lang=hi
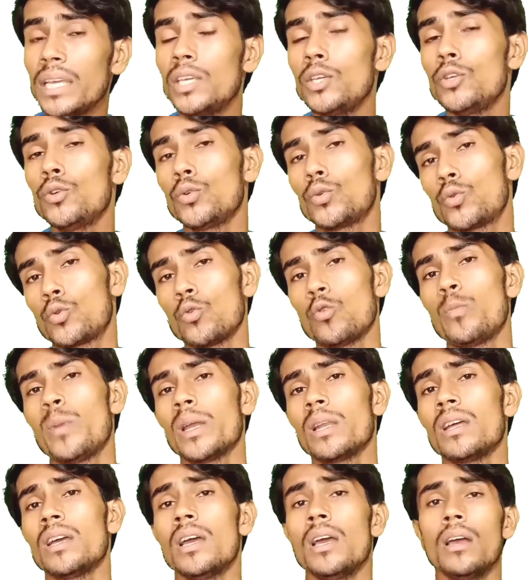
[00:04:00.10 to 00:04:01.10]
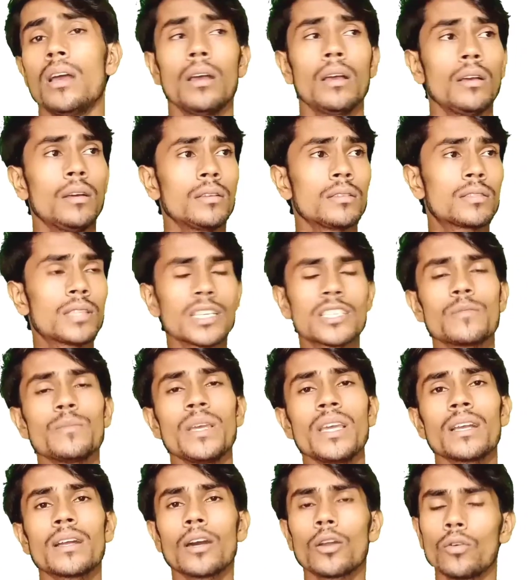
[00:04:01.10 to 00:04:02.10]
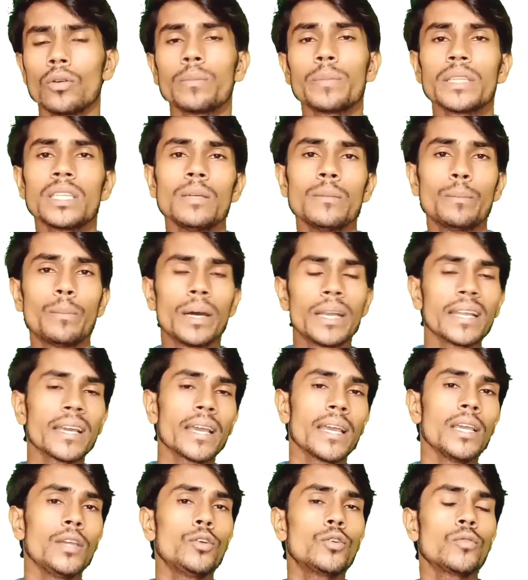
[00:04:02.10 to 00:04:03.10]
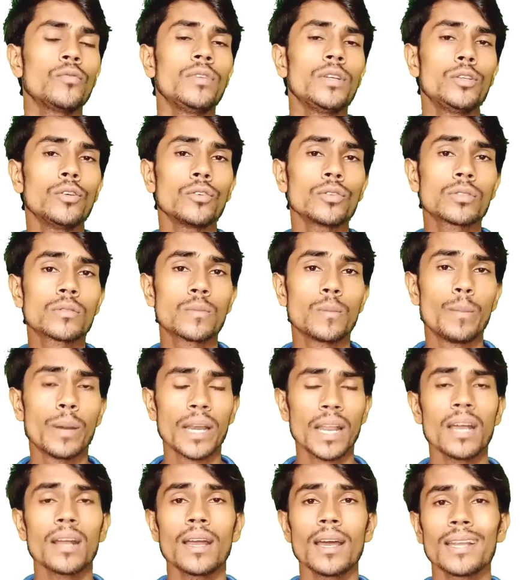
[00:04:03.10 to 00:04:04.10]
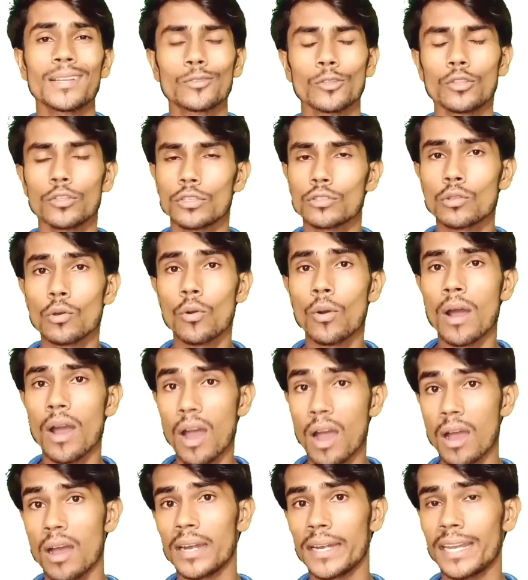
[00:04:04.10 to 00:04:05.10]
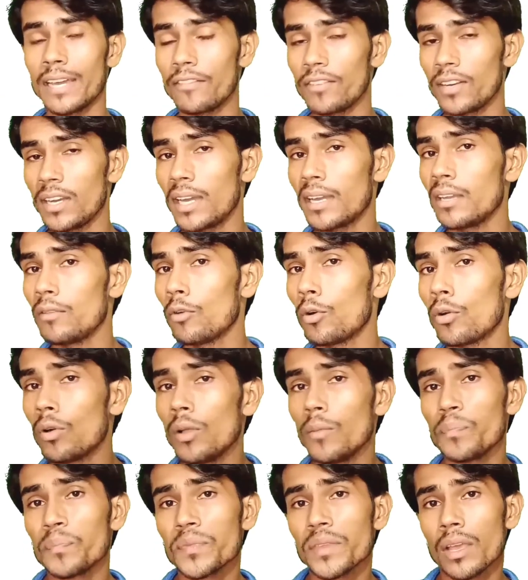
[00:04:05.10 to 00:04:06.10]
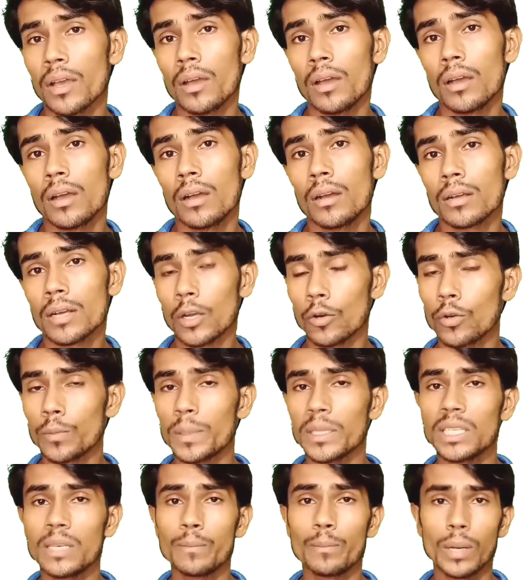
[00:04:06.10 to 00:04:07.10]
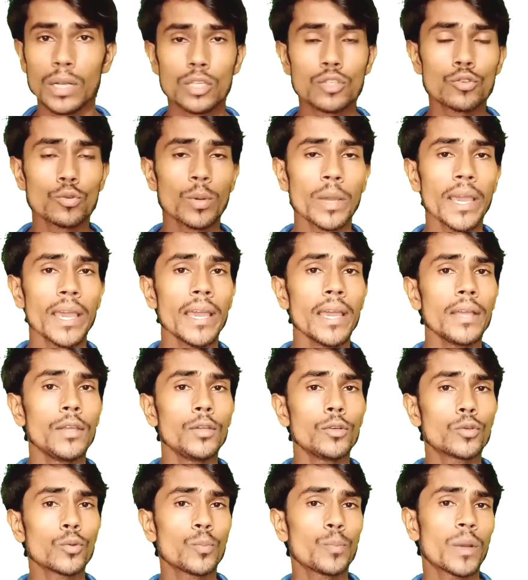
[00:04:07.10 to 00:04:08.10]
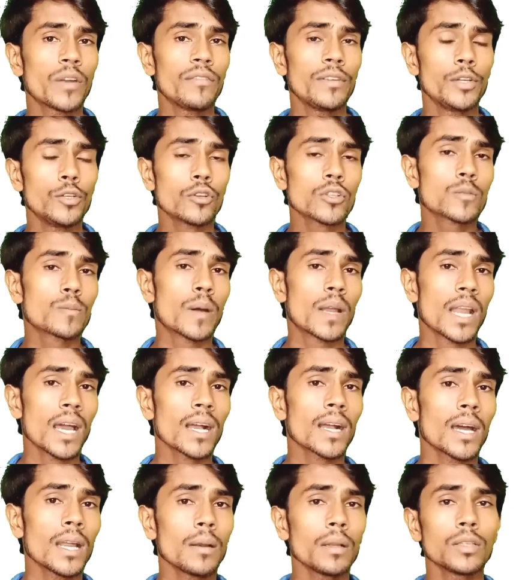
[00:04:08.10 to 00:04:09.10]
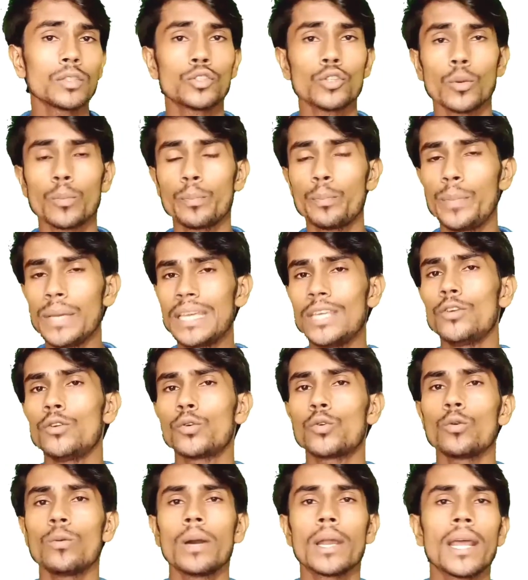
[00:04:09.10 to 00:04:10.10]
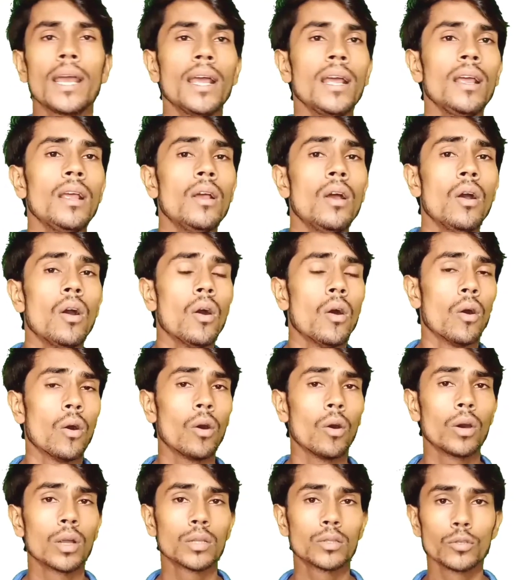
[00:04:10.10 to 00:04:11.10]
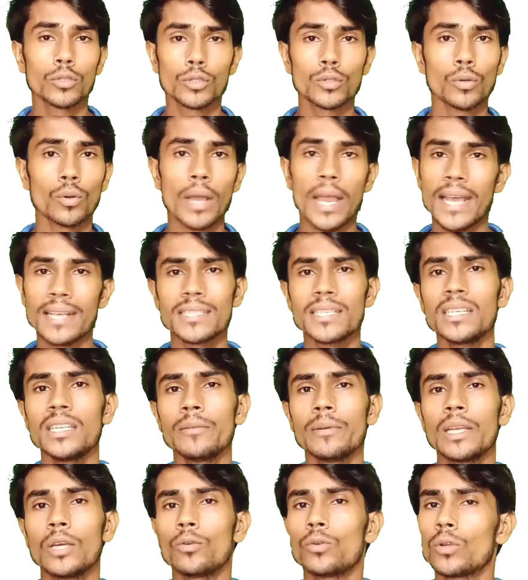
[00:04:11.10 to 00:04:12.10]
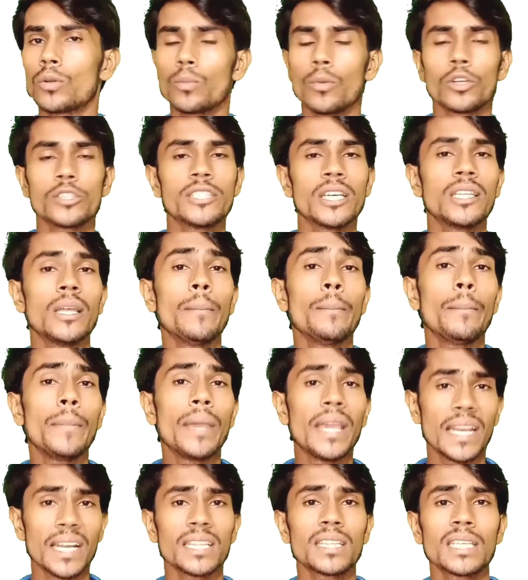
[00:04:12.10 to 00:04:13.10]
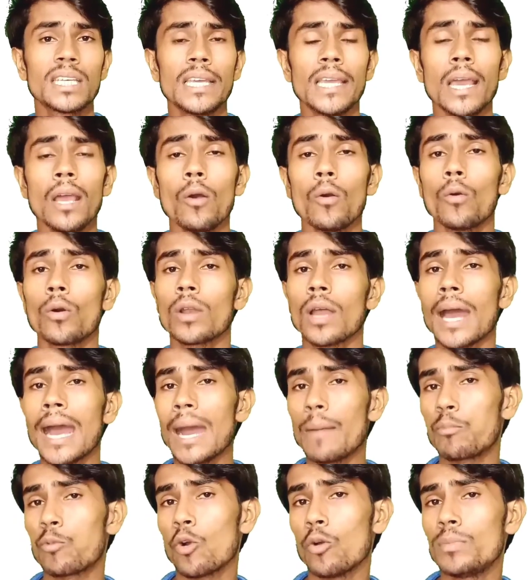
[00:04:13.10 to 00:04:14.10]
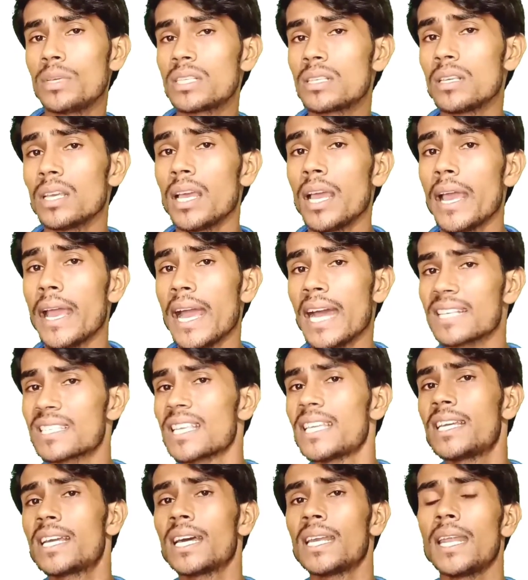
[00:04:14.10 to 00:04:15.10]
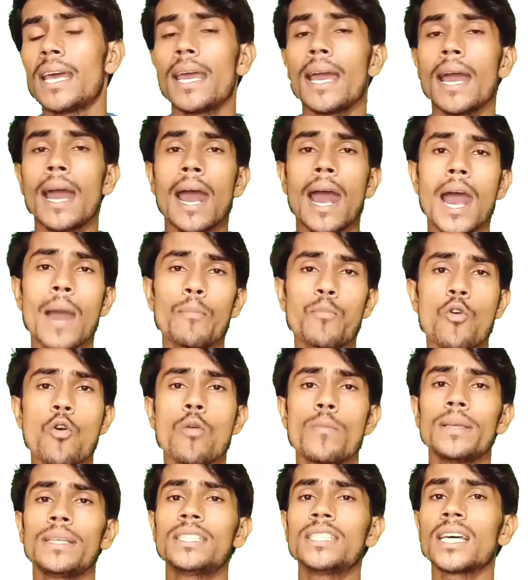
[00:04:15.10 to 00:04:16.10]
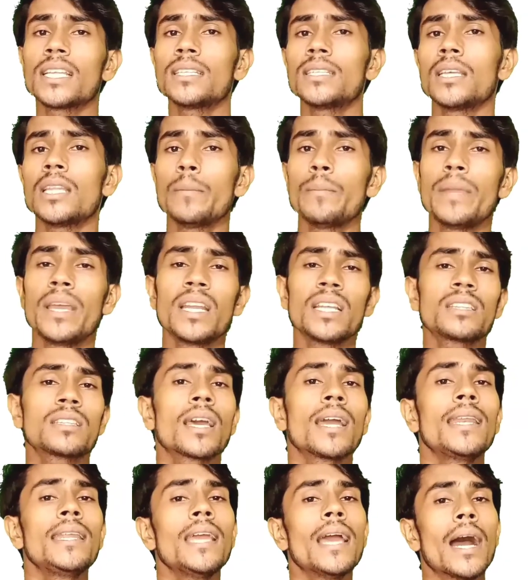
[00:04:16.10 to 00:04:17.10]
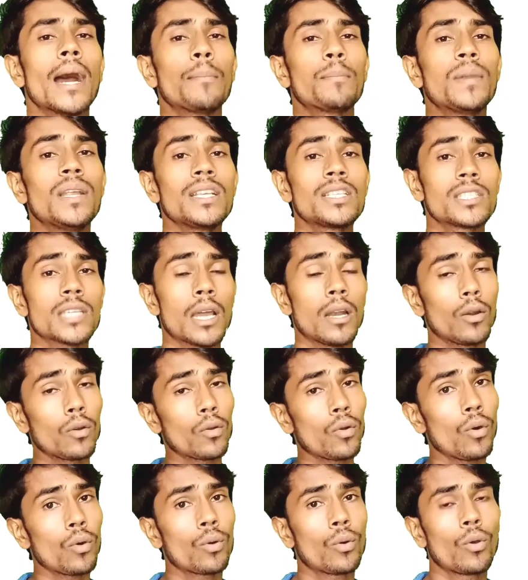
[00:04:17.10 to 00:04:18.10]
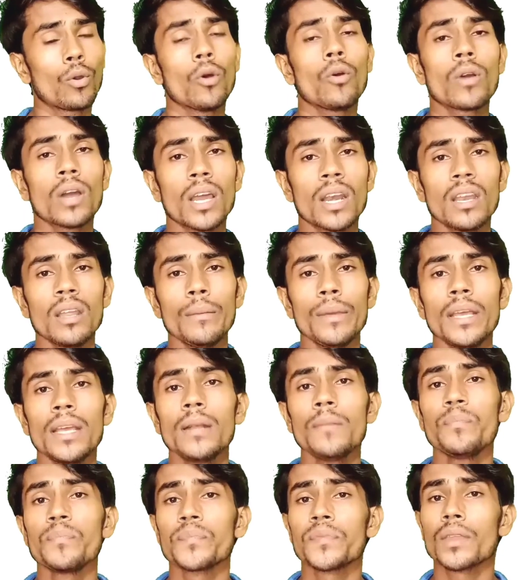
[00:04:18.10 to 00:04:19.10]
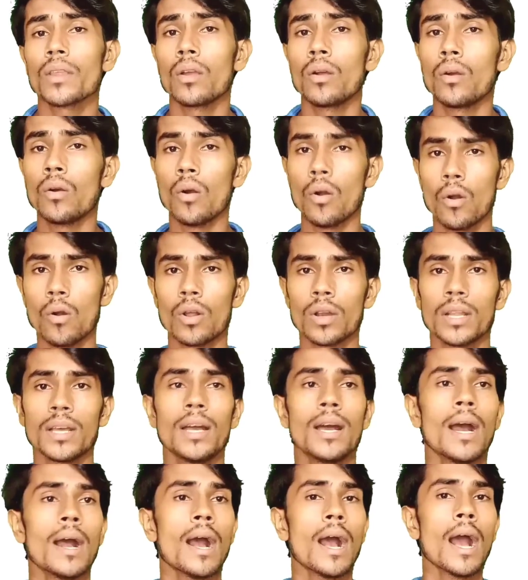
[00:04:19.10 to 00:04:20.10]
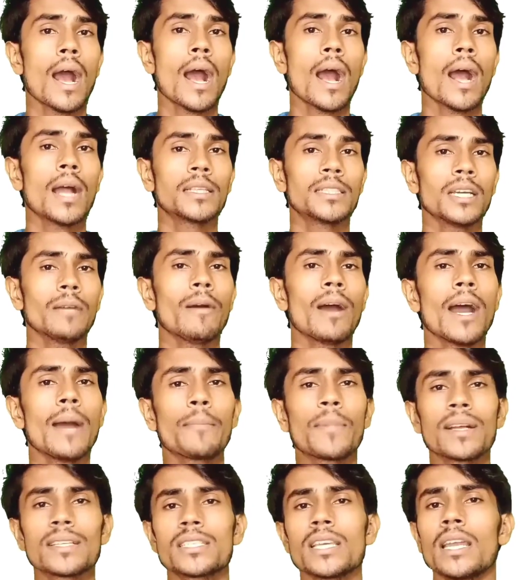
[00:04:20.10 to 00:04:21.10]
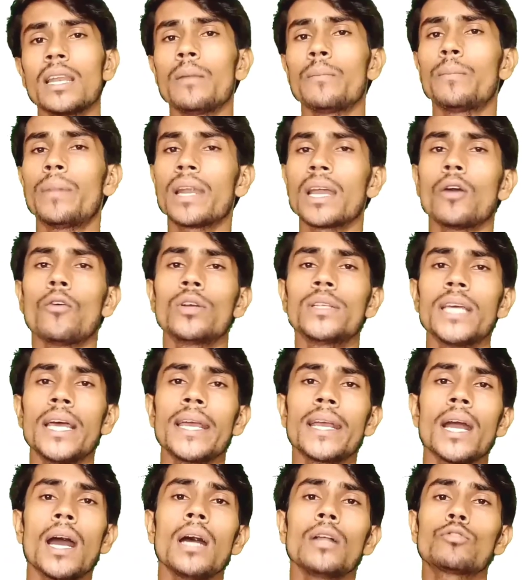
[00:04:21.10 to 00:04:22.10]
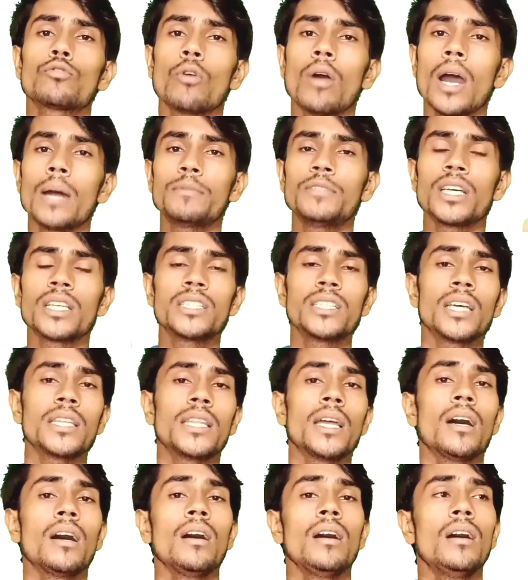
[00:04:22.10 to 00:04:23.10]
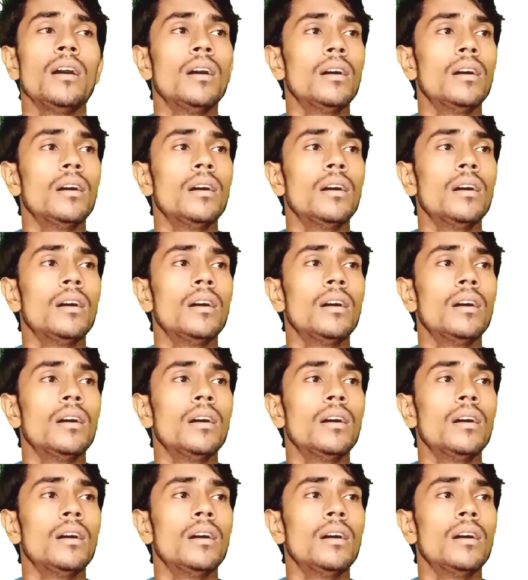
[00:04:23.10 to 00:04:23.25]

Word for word: बिग यूट्यूबर सच में करोड़पति बन गए यूट्यूब वीडियोस बनाकर तो दोस्तों हाँ डेफिनेटली वो करोड़पति बन चुके हैं यूट्यूब पर वीडियोस बनाकर जो बिग यूट्यूबर हैं और दोस्तों ऐसे नहीं बने उन्होंने बहुत ज़्यादा मेहनत की है और आपको भी ऐसा ही करना है आपको भी ज़्यादा से ज़्यादा मेहनत करनी है अपने चैनल को ग्रो करने में और जब आपका चैनल बड़ा हो जाएगा तो आप ज़्यादा से ज़्यादा